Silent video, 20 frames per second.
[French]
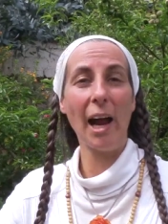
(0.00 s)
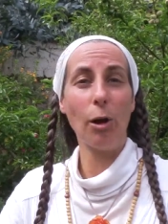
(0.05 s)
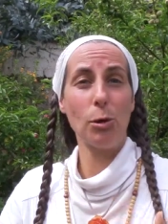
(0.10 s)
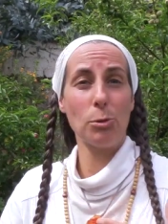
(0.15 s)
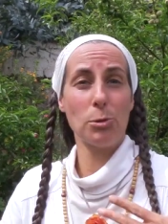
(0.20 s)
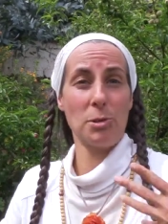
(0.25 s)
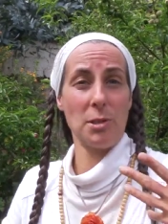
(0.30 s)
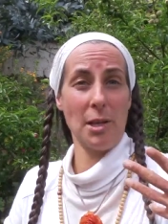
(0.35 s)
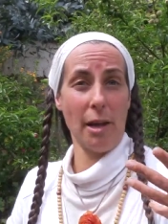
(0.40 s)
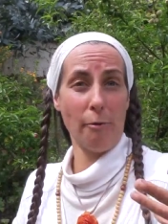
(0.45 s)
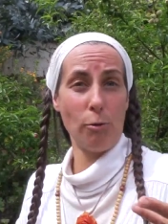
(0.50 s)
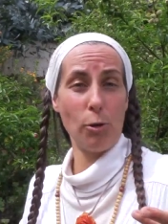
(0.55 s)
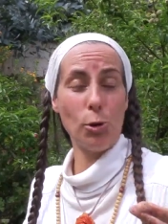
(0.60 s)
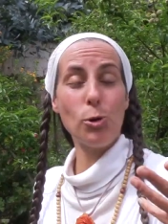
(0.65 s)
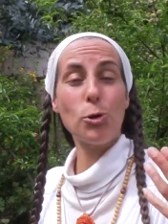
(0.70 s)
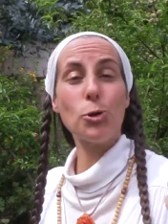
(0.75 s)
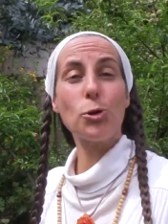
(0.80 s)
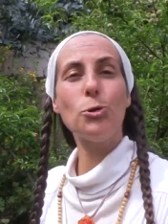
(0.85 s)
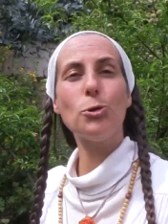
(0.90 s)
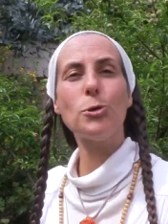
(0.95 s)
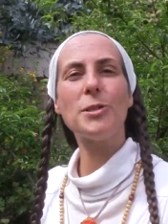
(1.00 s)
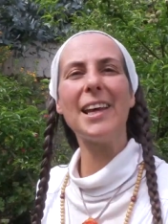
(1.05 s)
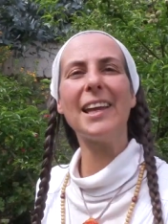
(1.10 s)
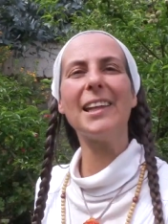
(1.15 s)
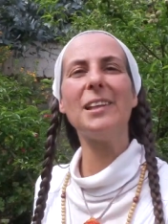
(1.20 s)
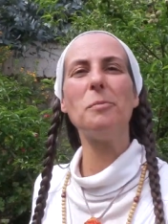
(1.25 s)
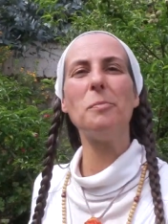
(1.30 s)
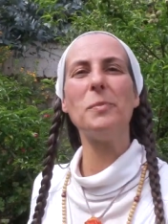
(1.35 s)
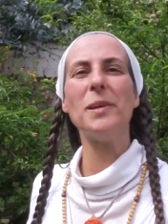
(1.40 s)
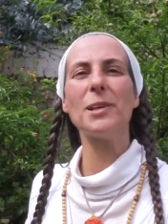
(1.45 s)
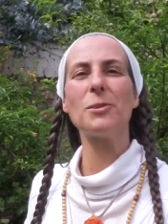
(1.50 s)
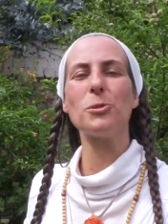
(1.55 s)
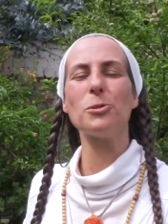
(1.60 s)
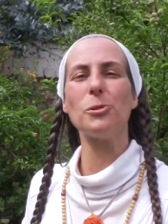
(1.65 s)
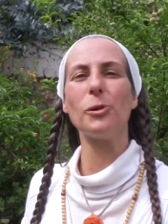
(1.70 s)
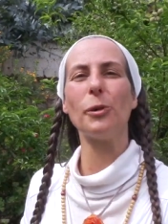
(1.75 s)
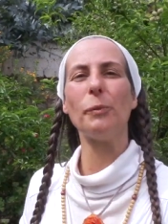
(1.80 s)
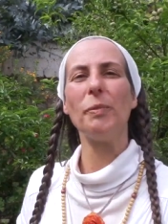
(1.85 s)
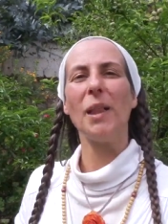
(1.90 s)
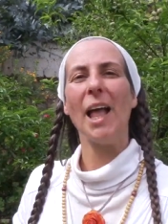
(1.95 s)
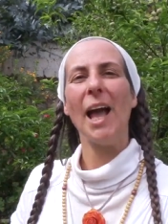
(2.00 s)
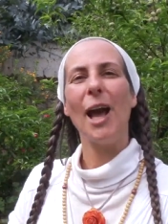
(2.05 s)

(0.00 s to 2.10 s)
Alors, cerveau gauche nous aide, bien sûr.